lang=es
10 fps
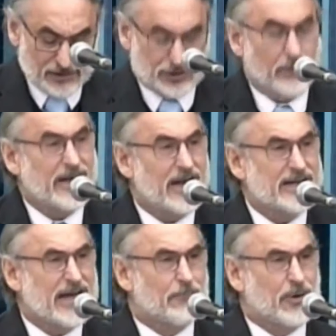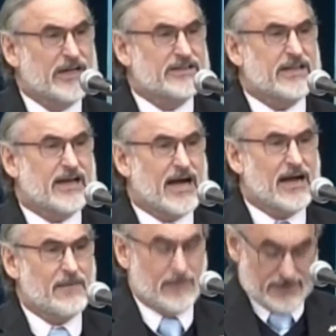soberanía
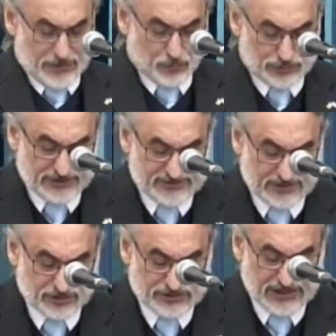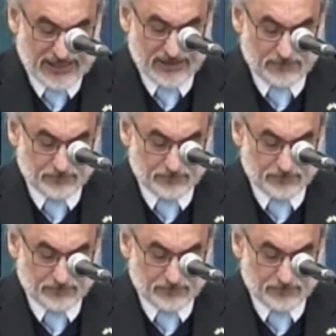política y justicia social.